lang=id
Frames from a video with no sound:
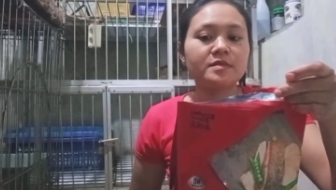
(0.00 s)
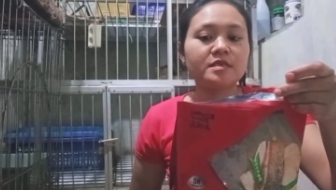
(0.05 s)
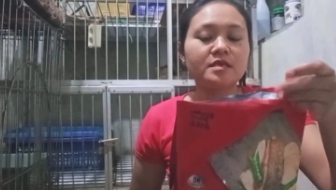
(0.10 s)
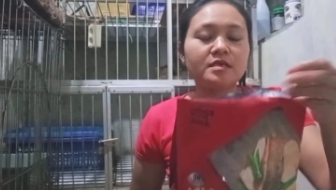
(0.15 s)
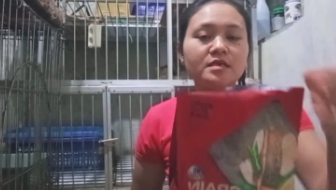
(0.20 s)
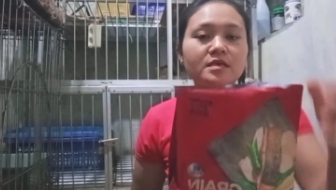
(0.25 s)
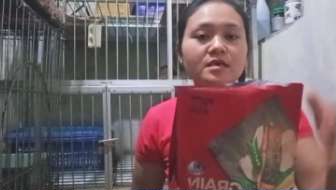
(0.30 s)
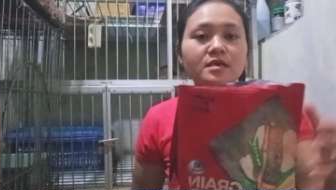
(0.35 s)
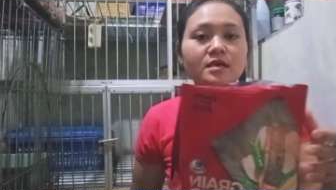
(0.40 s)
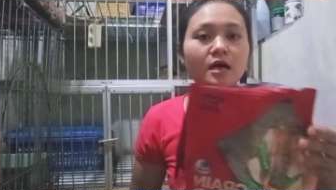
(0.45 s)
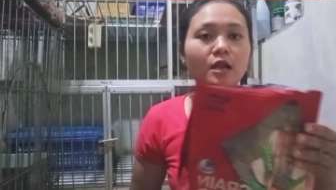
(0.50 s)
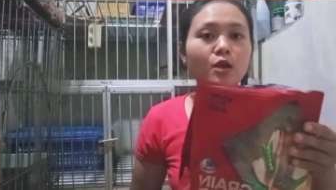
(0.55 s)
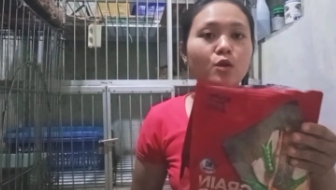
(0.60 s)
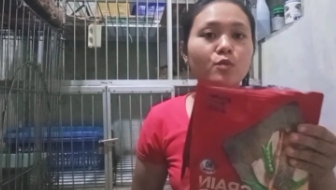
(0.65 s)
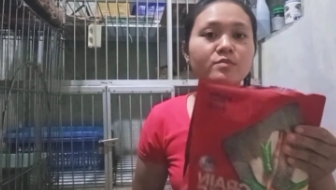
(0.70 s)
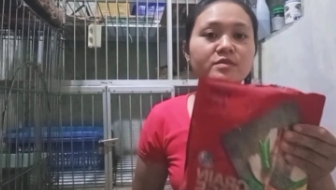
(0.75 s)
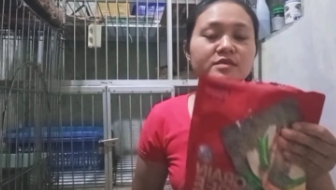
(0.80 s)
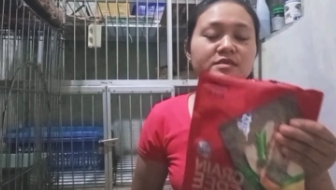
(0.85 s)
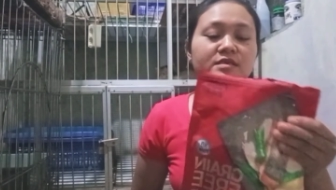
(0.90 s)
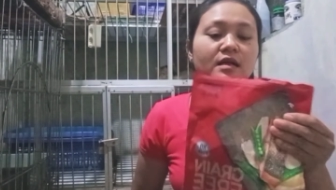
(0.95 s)
jadi kalau
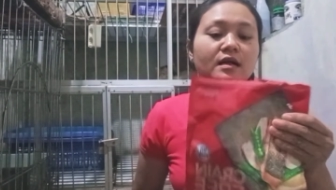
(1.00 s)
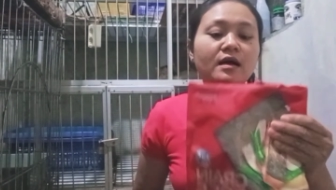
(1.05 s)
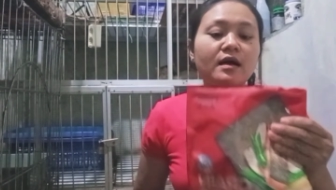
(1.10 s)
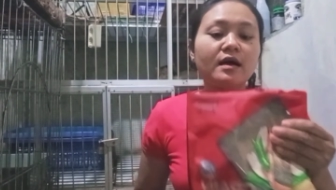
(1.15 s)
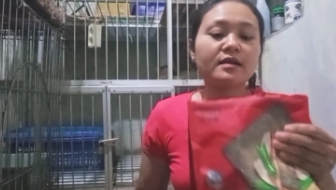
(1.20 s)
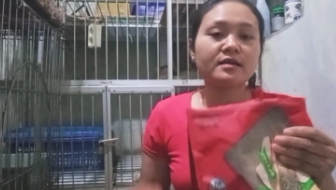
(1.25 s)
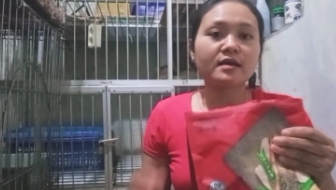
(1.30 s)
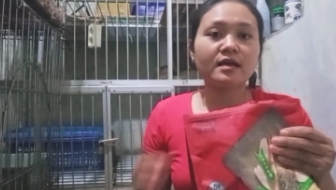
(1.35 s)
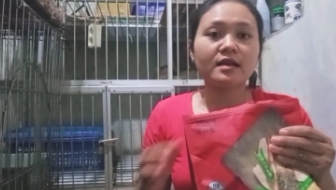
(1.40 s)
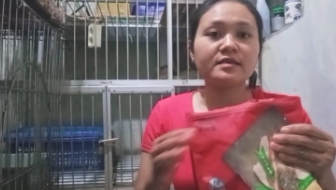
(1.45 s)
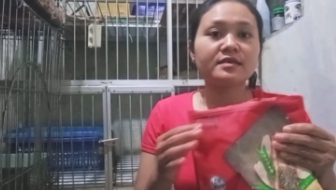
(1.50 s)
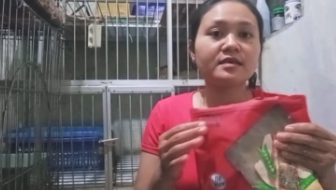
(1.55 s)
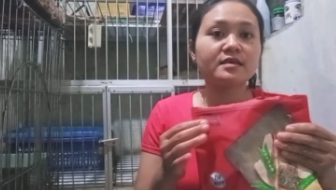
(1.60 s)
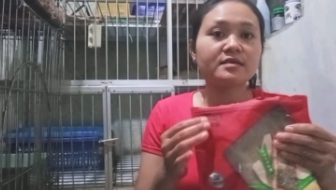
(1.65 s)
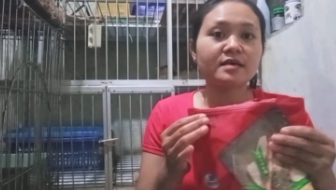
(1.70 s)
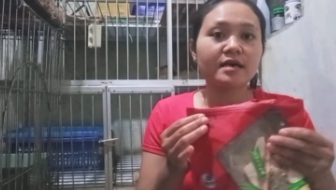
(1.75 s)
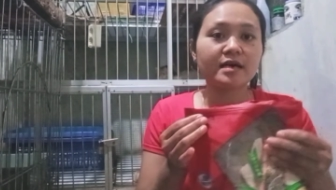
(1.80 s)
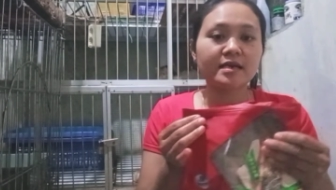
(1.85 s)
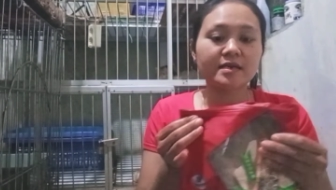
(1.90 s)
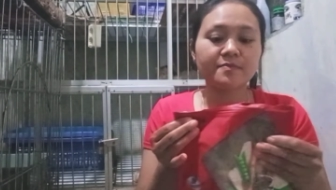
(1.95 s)
misalkan
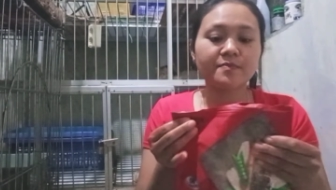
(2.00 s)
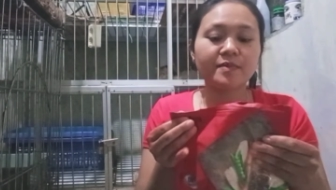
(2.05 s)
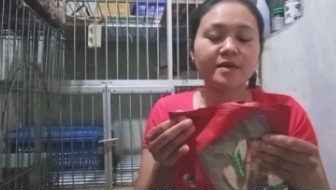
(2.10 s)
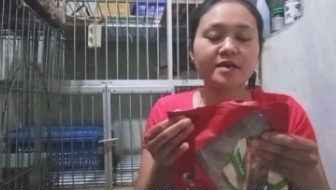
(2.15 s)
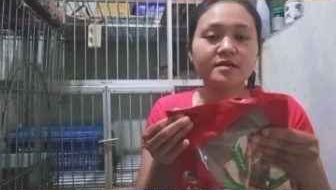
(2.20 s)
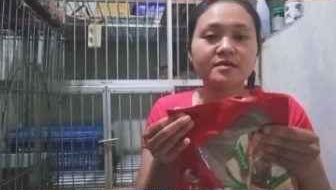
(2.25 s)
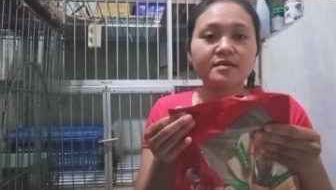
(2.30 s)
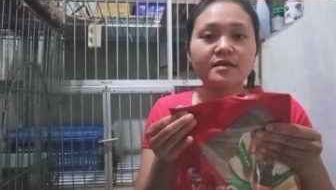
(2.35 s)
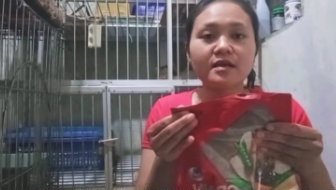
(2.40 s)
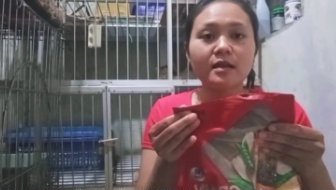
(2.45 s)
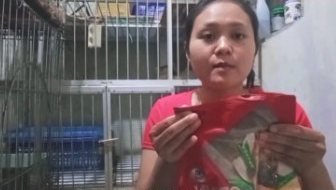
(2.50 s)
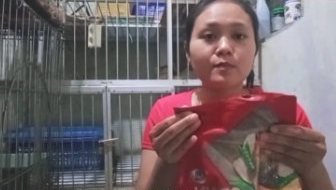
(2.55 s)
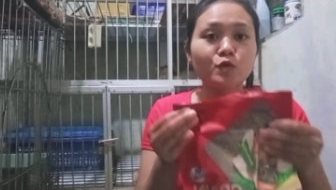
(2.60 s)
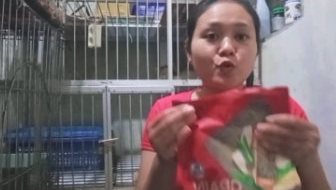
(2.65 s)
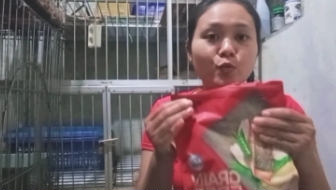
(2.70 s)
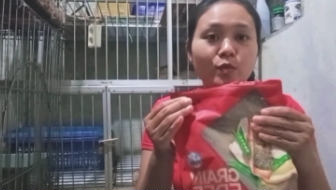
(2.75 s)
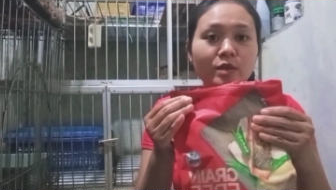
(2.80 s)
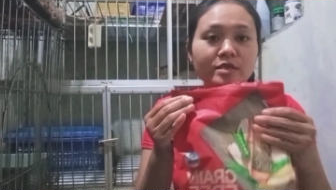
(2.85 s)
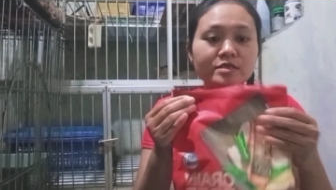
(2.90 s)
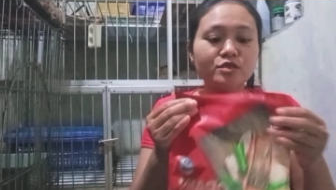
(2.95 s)
kalian gak lepek ke dalam
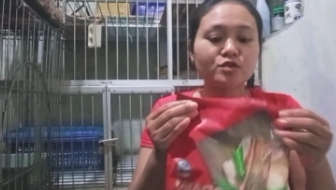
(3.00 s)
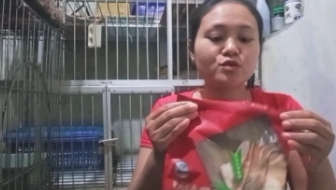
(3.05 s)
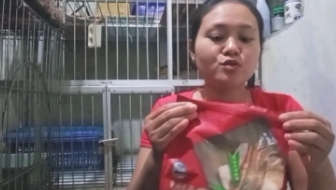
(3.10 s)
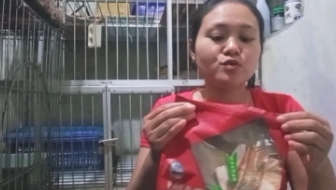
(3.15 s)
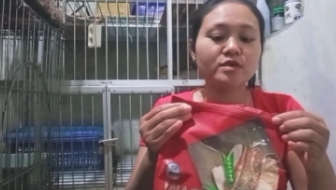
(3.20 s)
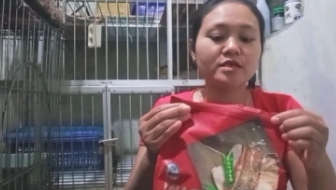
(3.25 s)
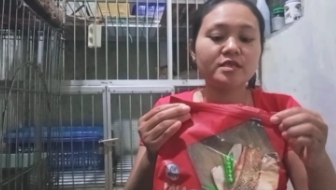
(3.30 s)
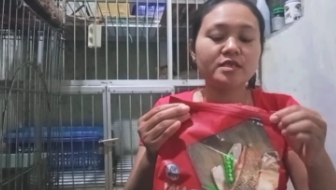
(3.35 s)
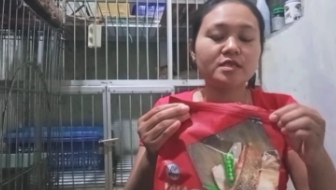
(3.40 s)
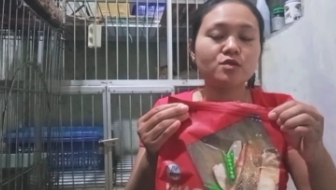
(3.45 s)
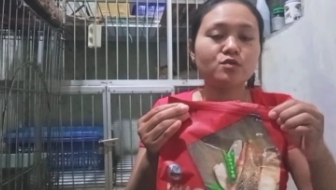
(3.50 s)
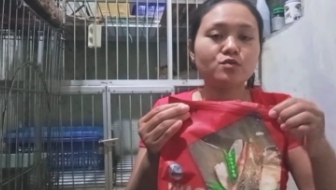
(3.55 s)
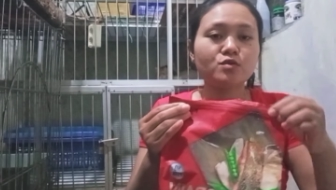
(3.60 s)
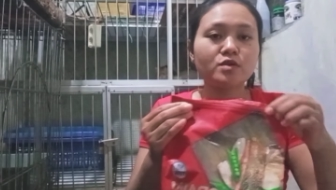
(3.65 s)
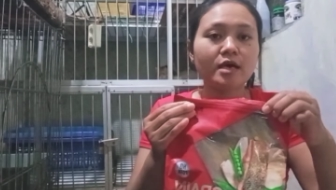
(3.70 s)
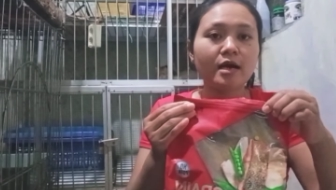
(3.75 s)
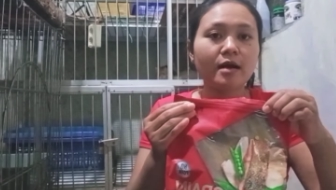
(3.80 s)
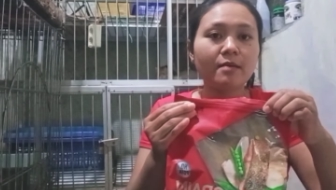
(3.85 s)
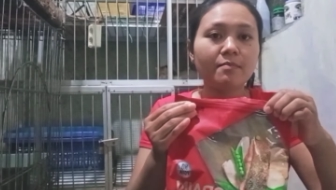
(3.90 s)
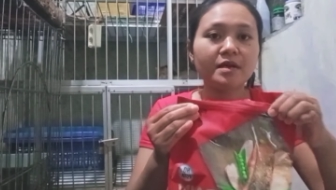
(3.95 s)
toples itu ini tuh
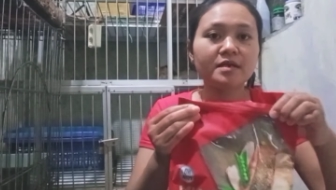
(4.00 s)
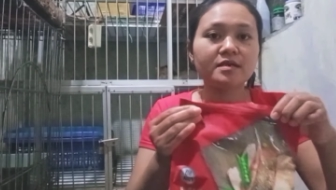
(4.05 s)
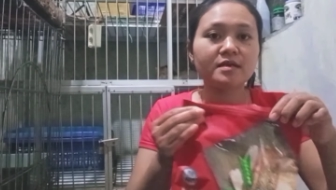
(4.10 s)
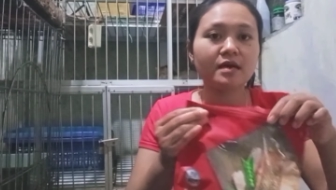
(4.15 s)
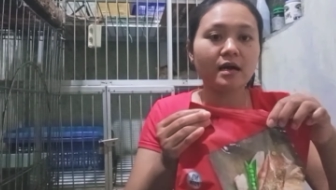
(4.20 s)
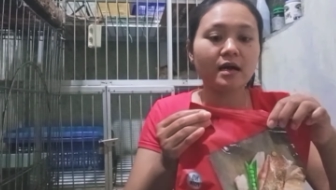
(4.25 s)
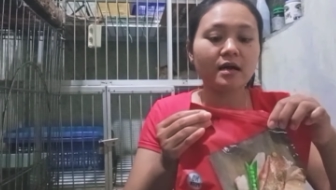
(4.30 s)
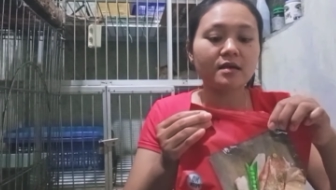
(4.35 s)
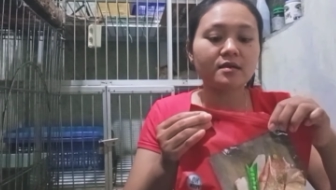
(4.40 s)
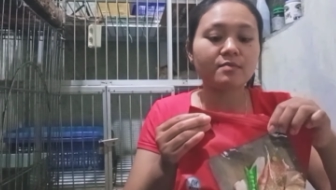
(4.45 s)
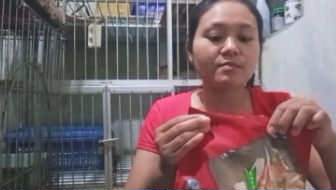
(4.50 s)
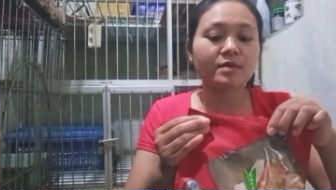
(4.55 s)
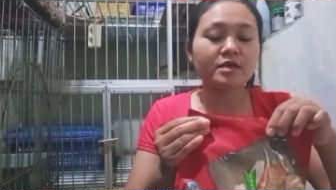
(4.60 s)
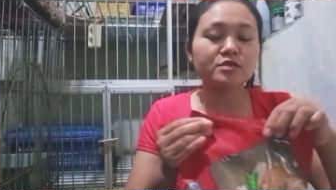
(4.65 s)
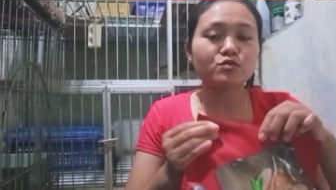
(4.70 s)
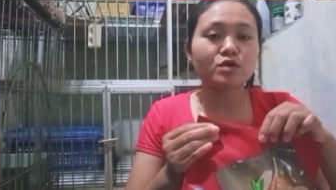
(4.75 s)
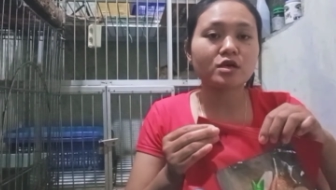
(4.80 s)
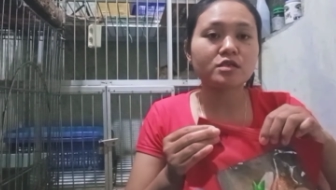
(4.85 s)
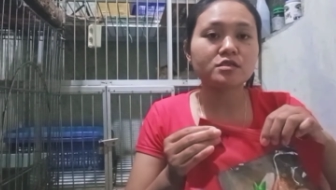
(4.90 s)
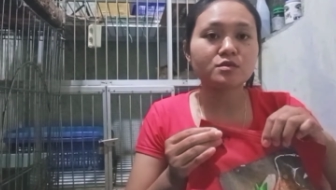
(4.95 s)
udah aman gak akan
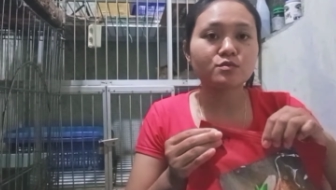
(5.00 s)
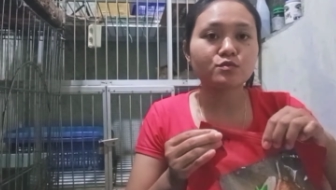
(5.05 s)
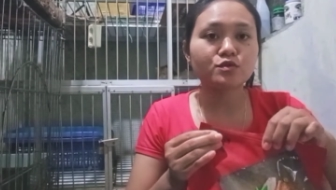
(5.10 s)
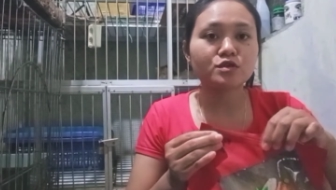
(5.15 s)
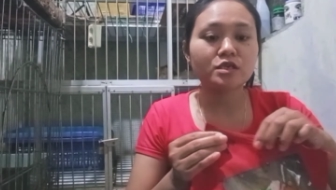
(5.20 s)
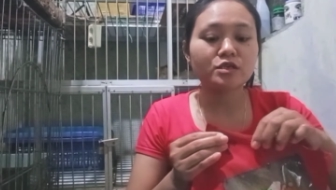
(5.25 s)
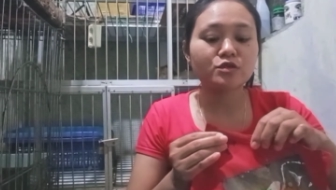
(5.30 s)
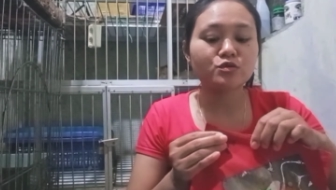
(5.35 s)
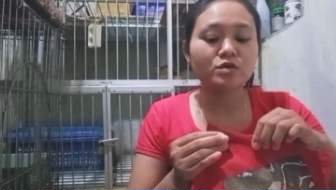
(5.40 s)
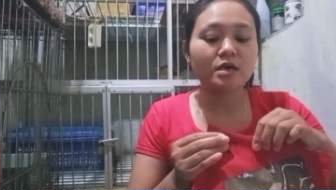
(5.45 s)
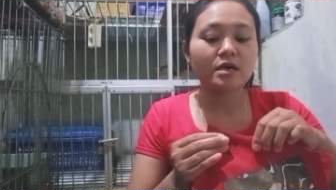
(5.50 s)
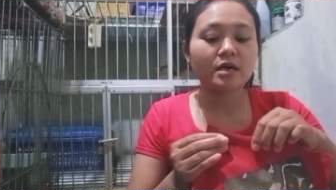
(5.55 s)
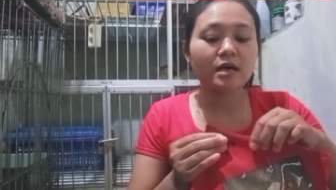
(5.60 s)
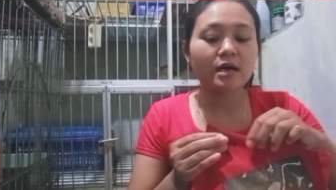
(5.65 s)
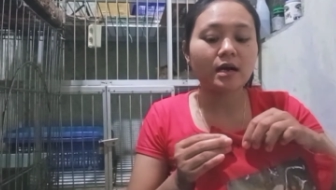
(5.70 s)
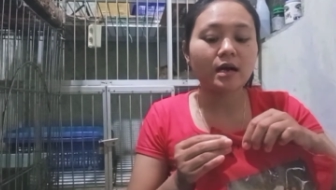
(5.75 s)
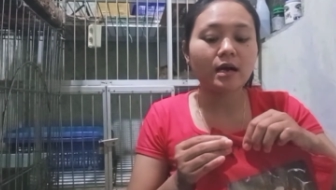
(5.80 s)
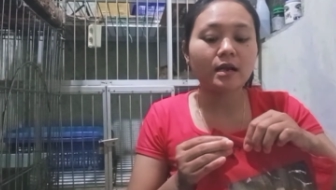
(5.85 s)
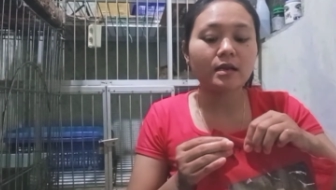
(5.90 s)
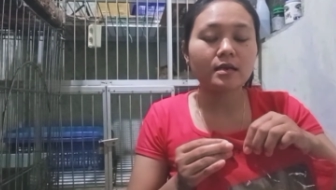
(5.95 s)
kemasukan semut dan juga
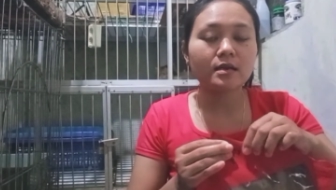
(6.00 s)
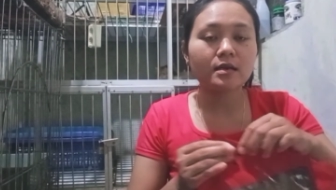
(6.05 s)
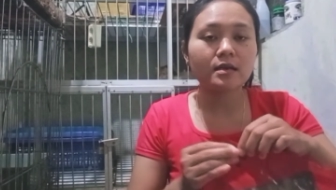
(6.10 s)
gak akan